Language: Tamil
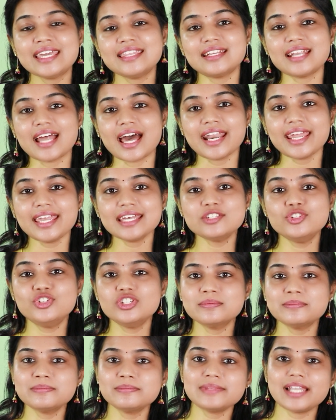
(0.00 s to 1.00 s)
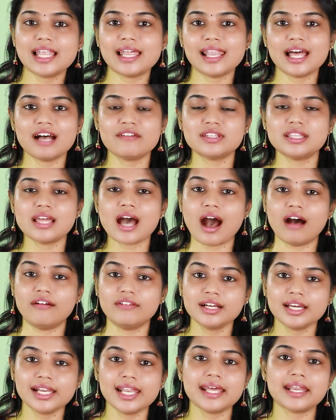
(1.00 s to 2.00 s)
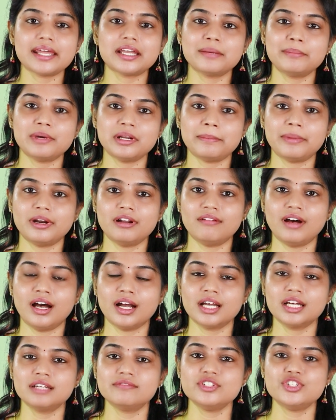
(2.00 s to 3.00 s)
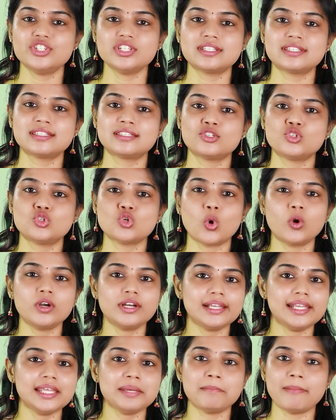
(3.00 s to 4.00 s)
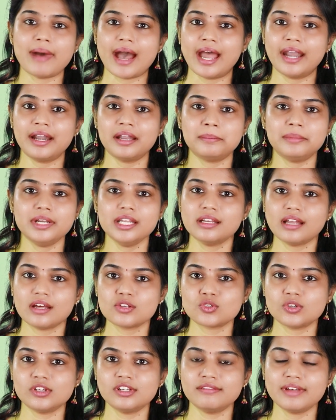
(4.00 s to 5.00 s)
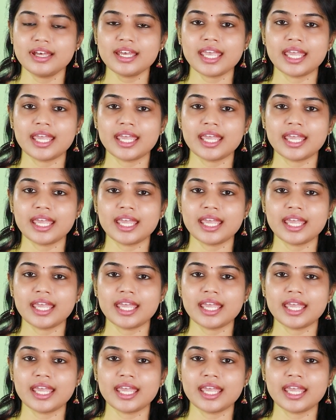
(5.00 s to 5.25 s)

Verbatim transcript: இது நிறைய ஜிம்லலாம் வந்து அவங்களே ரெக்கமெண்ட் பண்ணுவாங்க விச் இஸ் டோட்டலி பேட் அப்படின்னு நான் சொல்லுவேன்